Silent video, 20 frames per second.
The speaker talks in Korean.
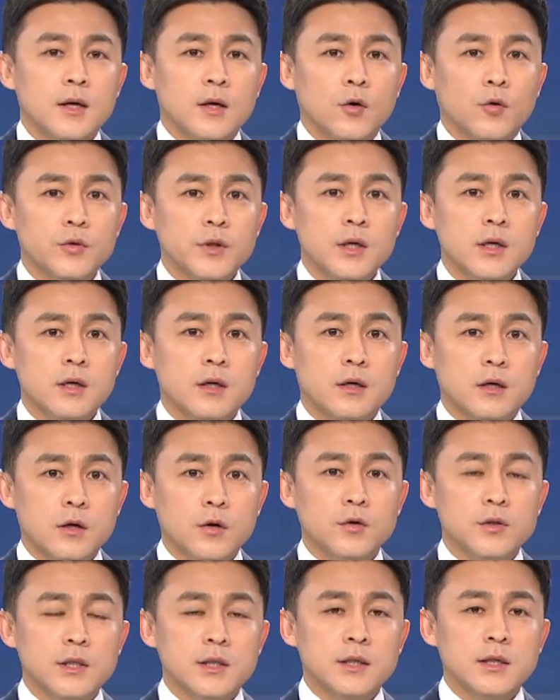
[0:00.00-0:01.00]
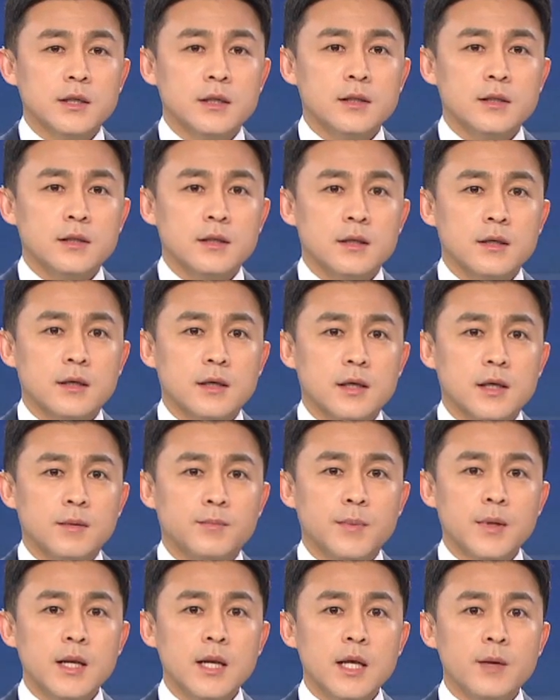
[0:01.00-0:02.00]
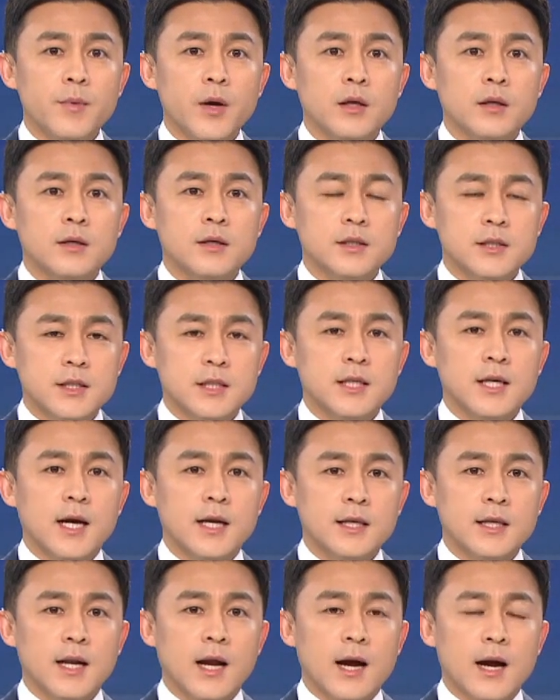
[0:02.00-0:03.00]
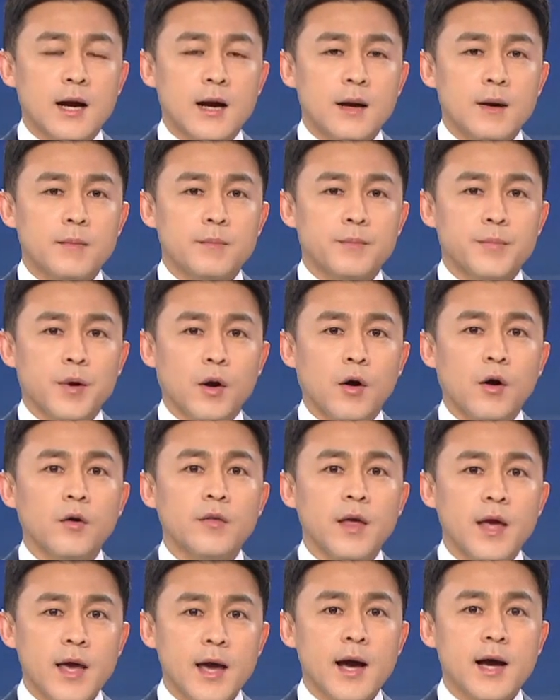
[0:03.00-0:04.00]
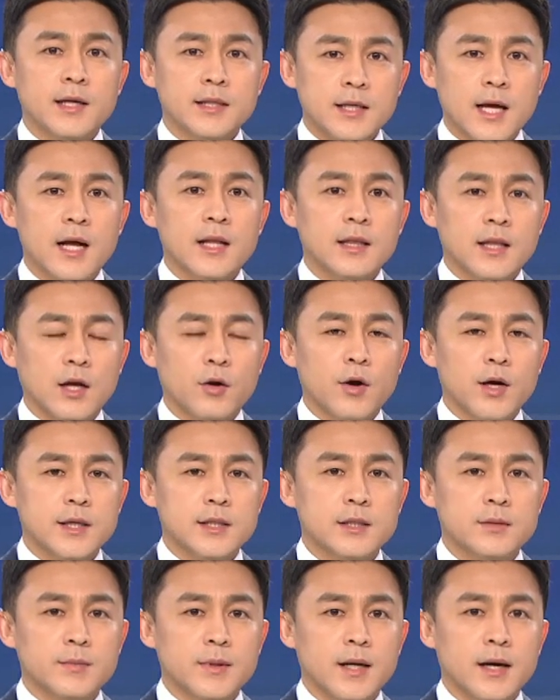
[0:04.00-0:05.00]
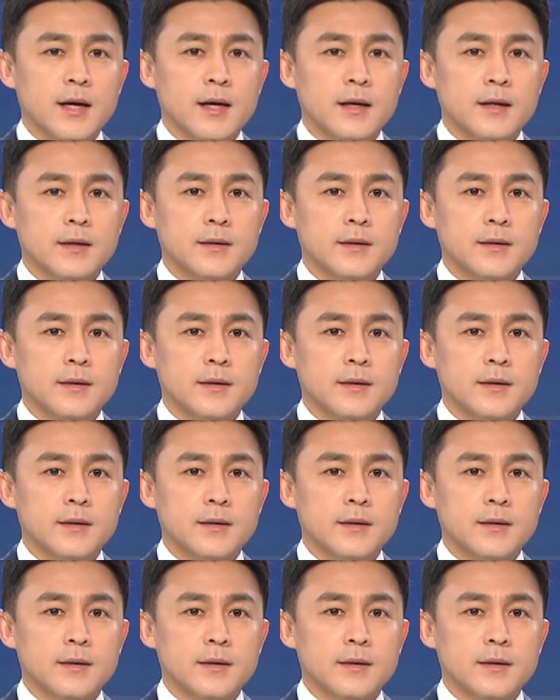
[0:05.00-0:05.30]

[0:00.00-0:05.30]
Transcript: 오늘 클로징은 밀리면 끝이 아니라 변해야 산다로 하겠습니다.